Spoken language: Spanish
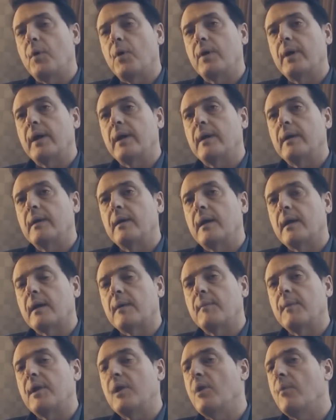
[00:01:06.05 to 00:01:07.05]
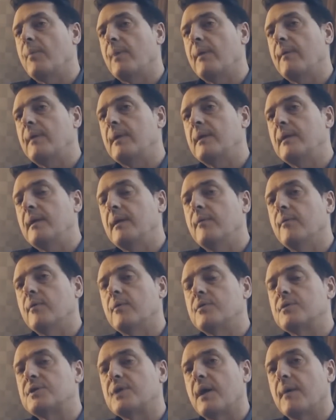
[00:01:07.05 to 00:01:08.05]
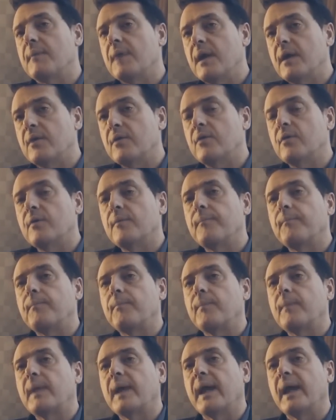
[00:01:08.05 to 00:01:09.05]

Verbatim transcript: ponen el remedio preventivo sabiendo